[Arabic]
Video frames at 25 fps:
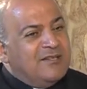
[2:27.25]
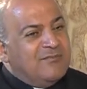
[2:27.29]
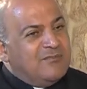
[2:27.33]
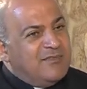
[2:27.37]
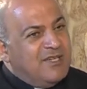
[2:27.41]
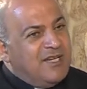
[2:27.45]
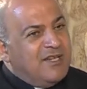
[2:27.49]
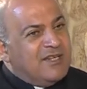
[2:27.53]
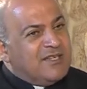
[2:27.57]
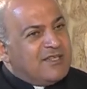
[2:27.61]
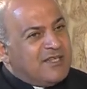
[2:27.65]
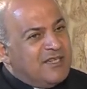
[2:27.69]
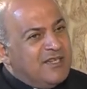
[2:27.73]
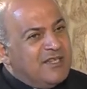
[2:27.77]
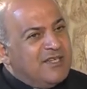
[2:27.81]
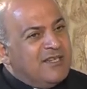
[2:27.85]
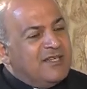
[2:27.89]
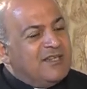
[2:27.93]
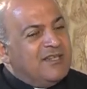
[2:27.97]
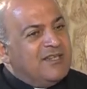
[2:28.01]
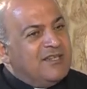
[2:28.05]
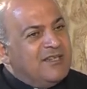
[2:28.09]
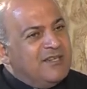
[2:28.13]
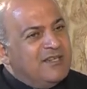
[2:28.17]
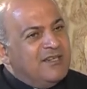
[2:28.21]
من
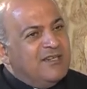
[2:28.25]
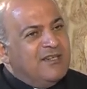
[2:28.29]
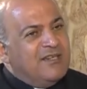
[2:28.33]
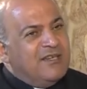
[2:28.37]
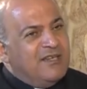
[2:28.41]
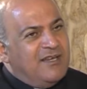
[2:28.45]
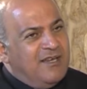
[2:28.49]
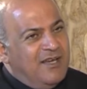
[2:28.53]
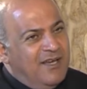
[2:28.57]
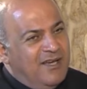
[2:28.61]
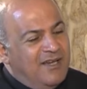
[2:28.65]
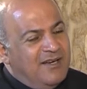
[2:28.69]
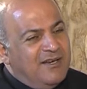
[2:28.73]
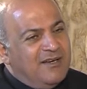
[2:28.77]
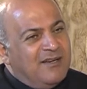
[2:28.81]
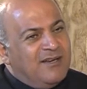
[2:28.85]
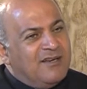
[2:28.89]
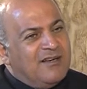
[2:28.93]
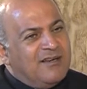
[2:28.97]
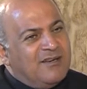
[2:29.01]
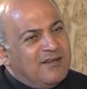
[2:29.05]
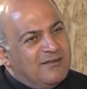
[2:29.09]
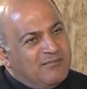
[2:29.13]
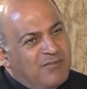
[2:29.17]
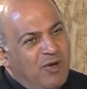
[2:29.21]
الكاهن
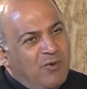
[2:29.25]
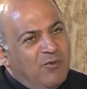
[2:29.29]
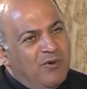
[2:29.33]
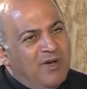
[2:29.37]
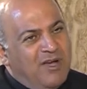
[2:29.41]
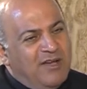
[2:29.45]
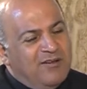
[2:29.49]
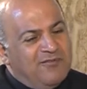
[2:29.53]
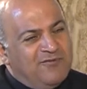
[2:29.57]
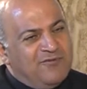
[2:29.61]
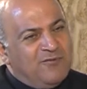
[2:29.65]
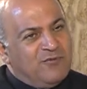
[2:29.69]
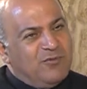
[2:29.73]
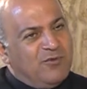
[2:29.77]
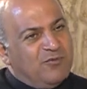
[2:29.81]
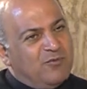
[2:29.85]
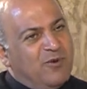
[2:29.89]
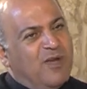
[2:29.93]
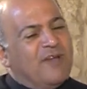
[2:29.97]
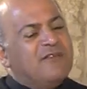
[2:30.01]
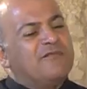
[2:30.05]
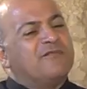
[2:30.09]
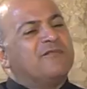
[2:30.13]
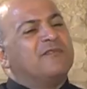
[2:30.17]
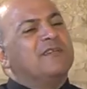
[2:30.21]
هالموقف
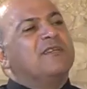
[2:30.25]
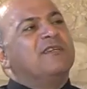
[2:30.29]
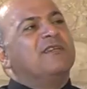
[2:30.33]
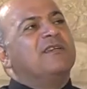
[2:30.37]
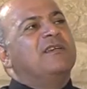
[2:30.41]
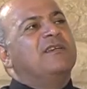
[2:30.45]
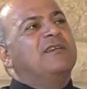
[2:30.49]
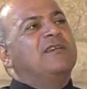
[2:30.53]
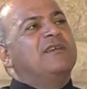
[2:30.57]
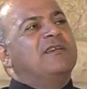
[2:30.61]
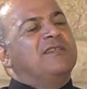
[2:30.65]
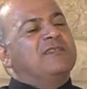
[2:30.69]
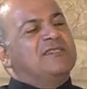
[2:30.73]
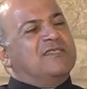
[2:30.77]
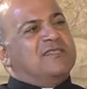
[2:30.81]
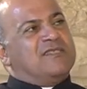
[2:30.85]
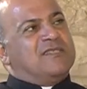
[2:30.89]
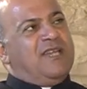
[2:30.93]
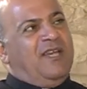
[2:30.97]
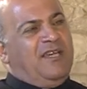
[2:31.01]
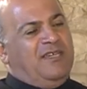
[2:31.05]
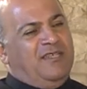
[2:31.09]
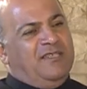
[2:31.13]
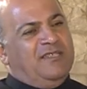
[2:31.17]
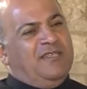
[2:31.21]
والوقفة
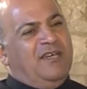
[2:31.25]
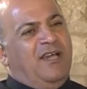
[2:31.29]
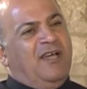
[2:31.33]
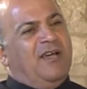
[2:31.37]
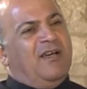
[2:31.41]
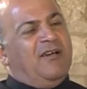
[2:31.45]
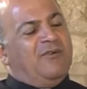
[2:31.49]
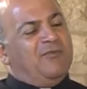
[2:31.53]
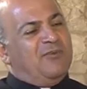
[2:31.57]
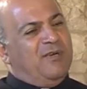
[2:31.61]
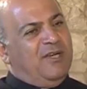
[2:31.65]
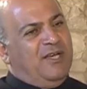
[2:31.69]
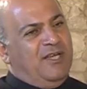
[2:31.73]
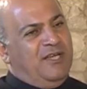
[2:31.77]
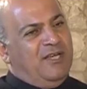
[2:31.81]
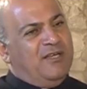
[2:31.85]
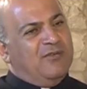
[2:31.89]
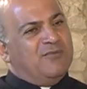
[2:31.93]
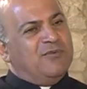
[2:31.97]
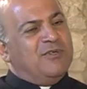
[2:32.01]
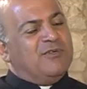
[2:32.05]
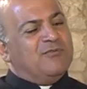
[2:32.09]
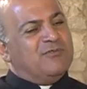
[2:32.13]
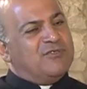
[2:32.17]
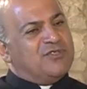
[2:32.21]
الصحيحة
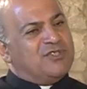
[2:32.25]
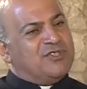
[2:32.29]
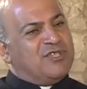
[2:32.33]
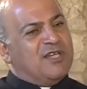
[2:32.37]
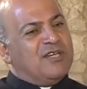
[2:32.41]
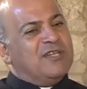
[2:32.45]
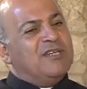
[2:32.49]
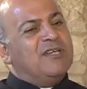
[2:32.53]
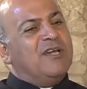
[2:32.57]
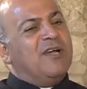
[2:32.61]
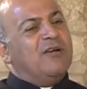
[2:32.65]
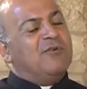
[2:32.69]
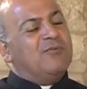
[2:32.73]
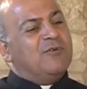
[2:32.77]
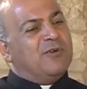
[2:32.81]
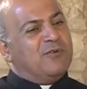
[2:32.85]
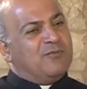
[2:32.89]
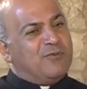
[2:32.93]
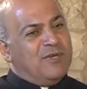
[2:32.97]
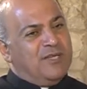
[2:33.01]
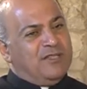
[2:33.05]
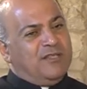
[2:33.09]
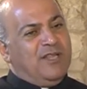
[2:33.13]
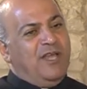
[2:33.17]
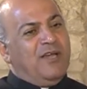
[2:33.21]
والحلوة والجريئة
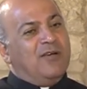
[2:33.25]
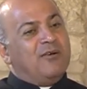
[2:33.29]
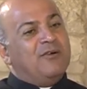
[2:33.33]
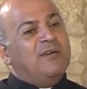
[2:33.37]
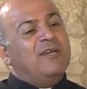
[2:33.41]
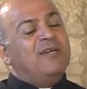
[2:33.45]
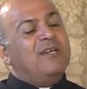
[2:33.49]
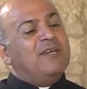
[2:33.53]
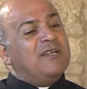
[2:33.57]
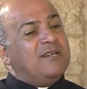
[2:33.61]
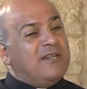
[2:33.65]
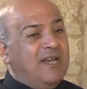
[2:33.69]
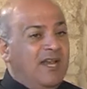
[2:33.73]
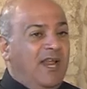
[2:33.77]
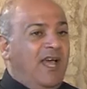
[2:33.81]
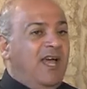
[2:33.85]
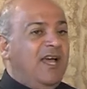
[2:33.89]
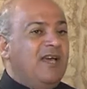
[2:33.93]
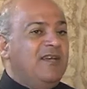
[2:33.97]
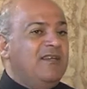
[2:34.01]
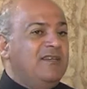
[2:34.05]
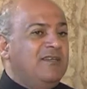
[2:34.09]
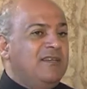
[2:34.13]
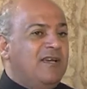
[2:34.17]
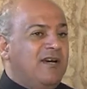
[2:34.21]
والواضحة
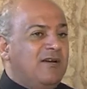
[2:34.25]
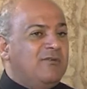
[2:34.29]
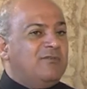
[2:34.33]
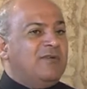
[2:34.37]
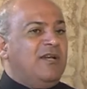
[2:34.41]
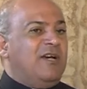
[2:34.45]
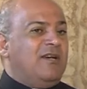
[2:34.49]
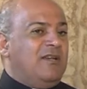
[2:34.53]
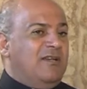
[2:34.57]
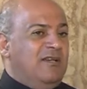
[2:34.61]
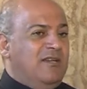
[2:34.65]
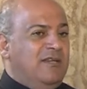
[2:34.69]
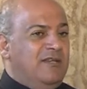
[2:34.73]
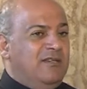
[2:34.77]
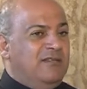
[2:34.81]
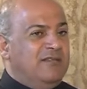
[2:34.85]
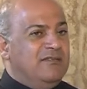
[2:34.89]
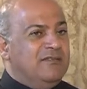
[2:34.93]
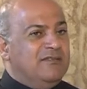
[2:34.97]
للحقيقة ولا الله